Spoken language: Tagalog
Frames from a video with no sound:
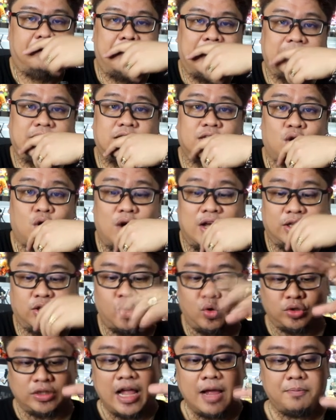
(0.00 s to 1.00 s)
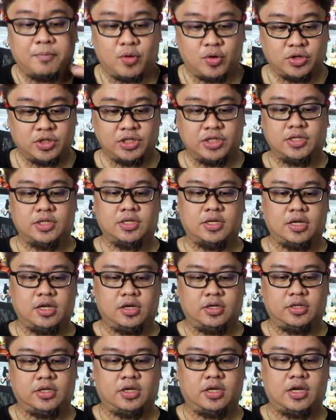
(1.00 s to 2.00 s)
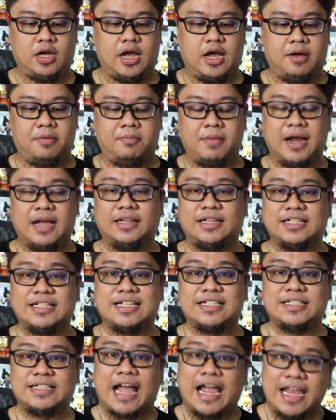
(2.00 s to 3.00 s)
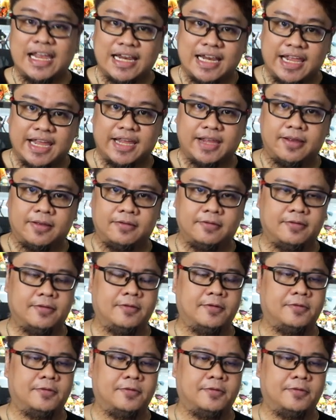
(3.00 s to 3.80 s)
mga Straw Hat crew tapos uh, maganda sa styling